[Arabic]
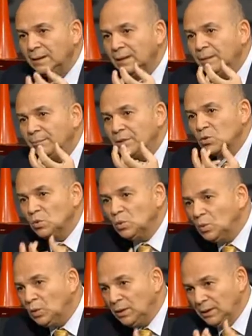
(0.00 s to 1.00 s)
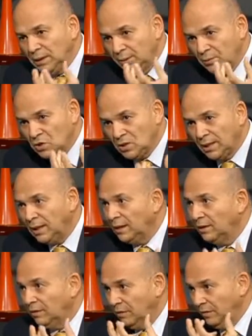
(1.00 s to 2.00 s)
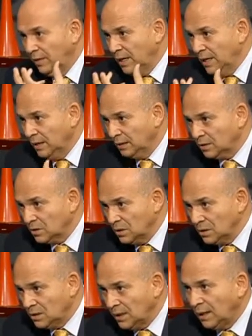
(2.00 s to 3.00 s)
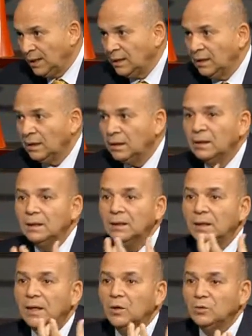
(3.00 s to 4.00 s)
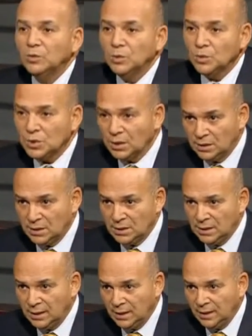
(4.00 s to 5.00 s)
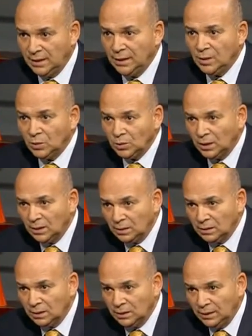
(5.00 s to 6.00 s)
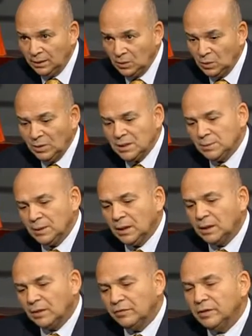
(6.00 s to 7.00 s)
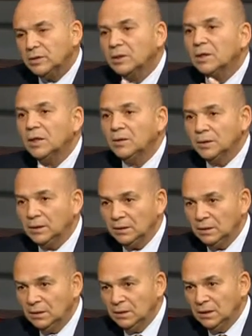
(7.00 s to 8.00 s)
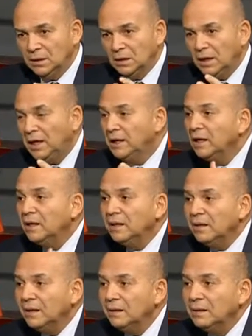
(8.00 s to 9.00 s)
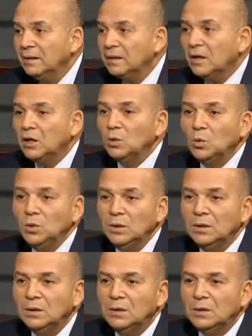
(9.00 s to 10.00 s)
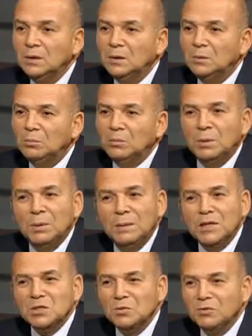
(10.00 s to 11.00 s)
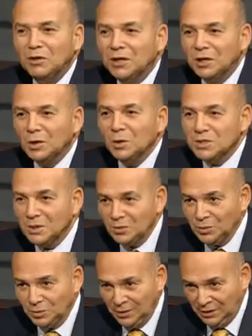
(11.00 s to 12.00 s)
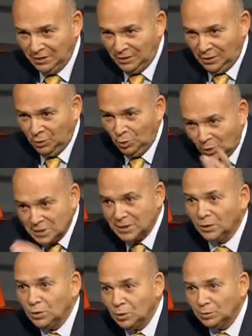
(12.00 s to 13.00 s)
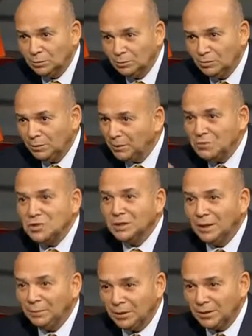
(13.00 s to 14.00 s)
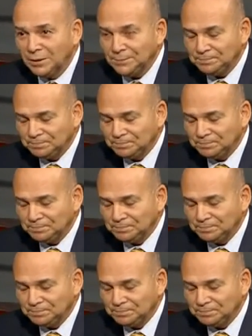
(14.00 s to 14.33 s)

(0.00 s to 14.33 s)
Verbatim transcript: المسؤول اللي بيشتغل في هيئه تنشيط سياحه على الاقل او في وزاره السياحه انه يتحرك لان هو لازم يتحرك في اطار القوانين م. احيان كتيره جدا القانون ما بيبقاش بيفكر جوه الصندوق يعني القانون هو الصندوق ما بيعرفش يطلع براه